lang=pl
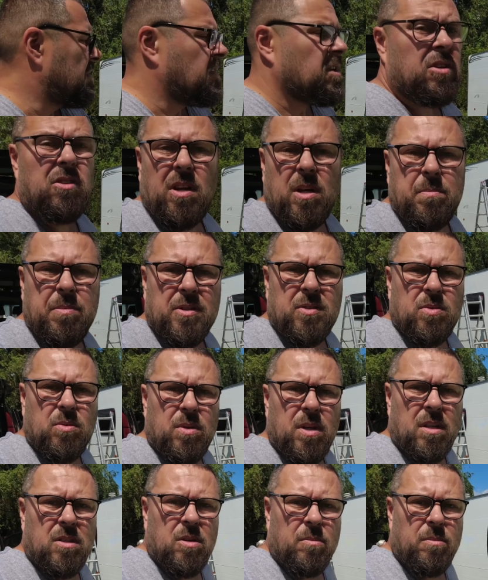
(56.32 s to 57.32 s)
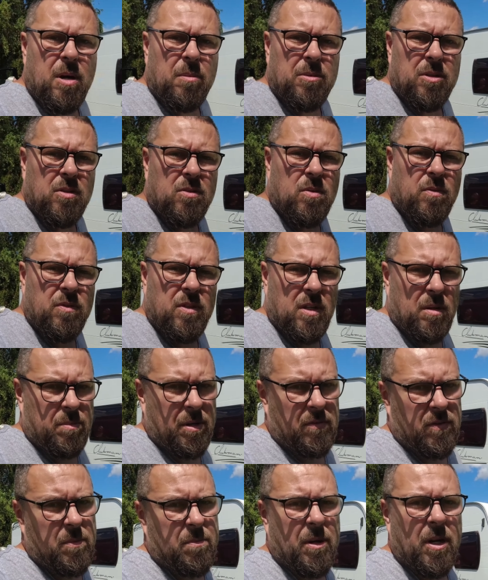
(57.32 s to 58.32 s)
Jeżeli pasuje, to mamy dosłownie
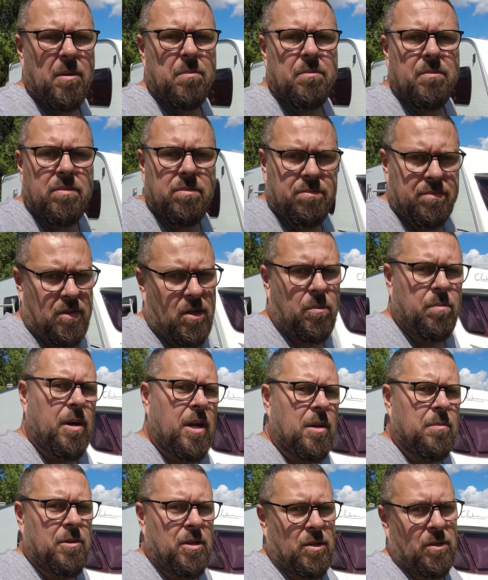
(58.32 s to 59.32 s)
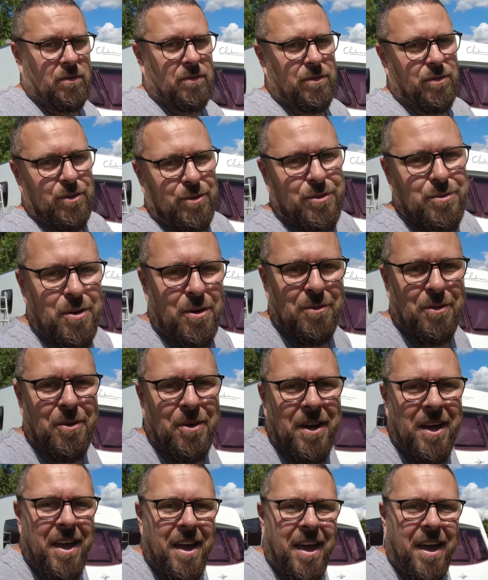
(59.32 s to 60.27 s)
naprawdę parę, no parę minut w cudzysłowie